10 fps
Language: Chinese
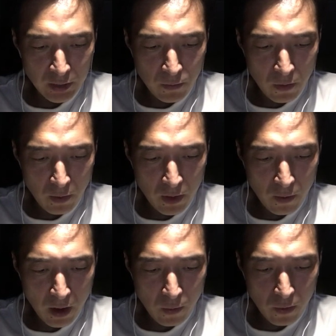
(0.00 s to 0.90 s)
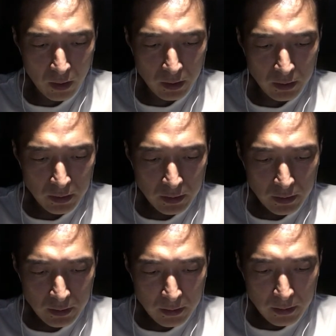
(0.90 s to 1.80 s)
我规划过，
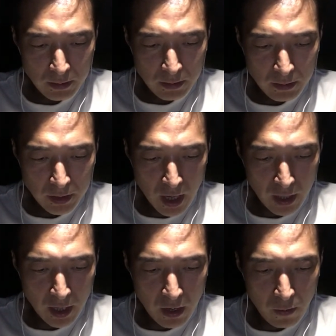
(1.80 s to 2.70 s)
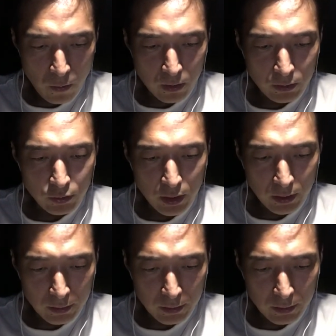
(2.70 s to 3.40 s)
想要我最，